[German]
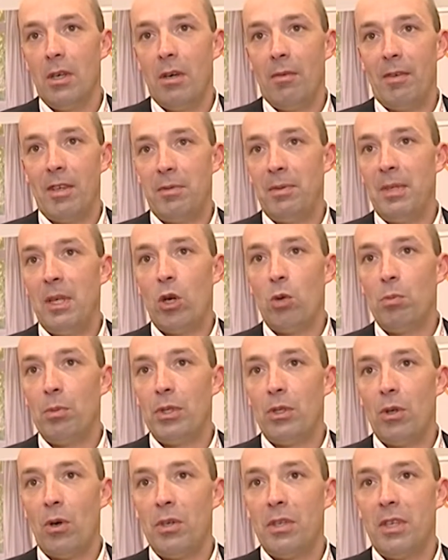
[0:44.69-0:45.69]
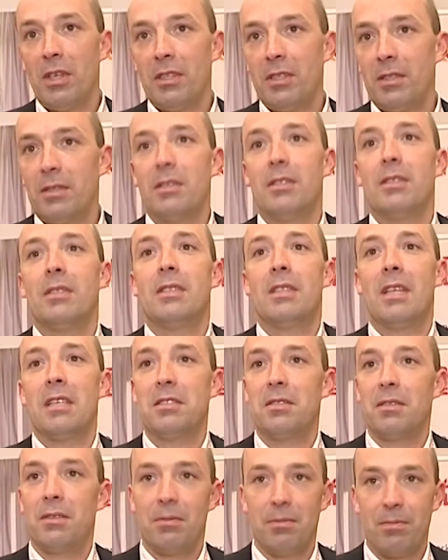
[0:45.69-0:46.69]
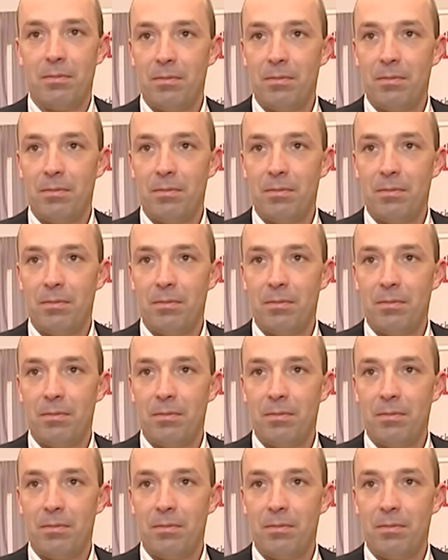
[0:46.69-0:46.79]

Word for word: was wiederum bedeutet, dass,